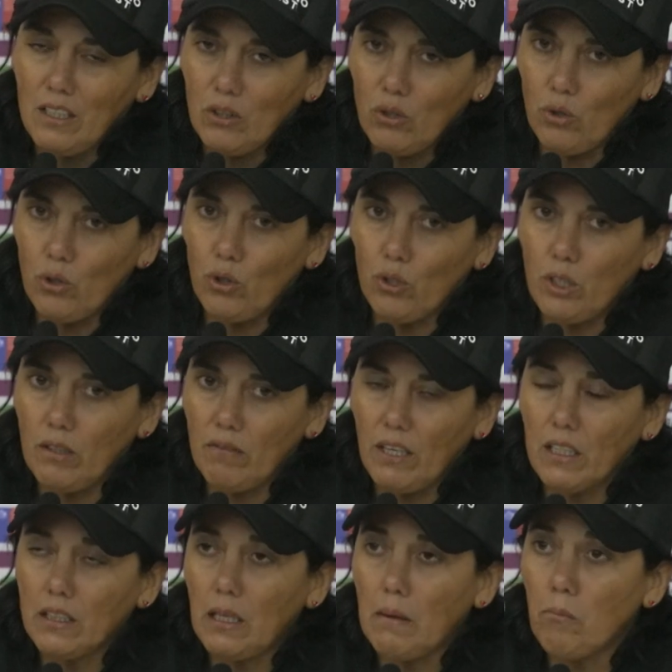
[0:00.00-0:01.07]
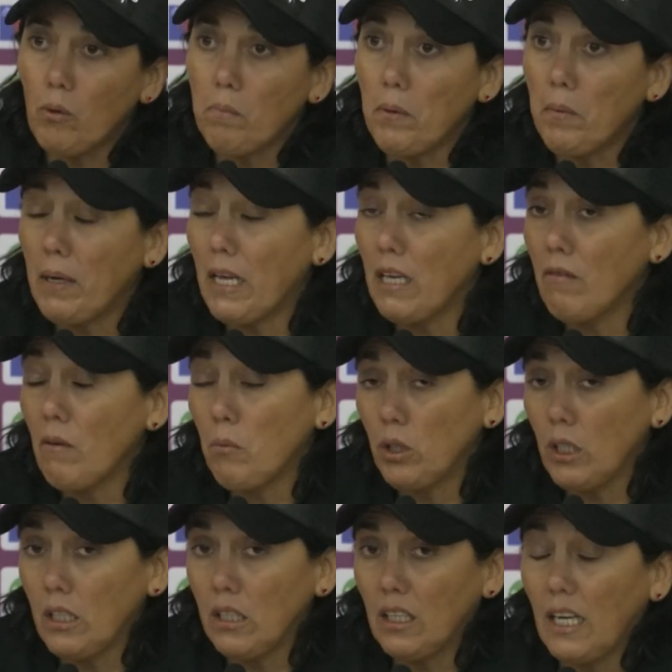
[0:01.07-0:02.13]
yo creo que van a estar muy preparadas y vamos a
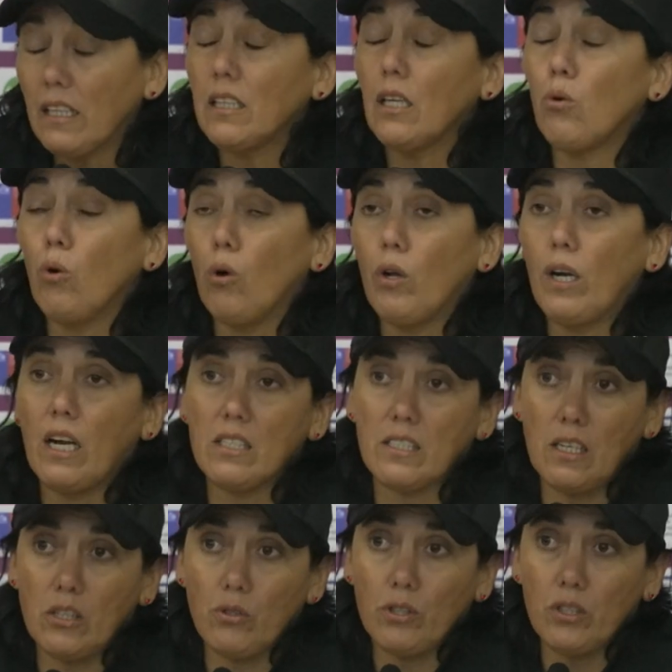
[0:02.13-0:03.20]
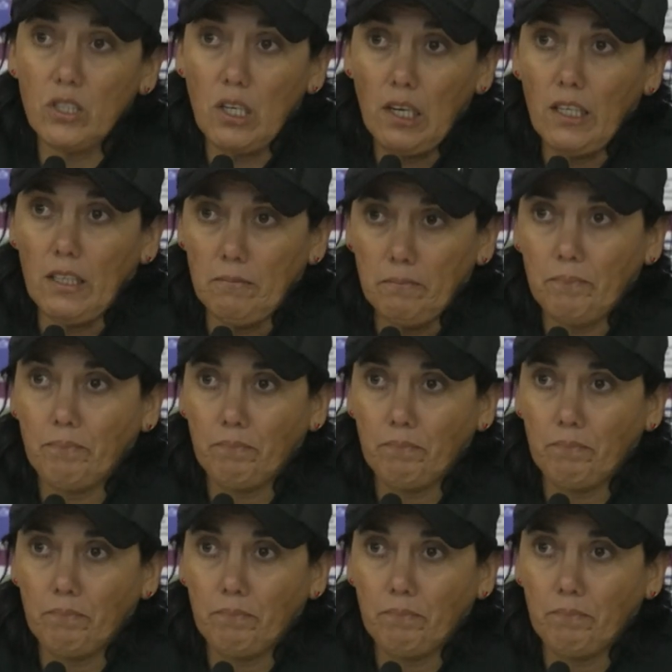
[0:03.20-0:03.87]
tener grandes jugadores en las selecciones chilenas.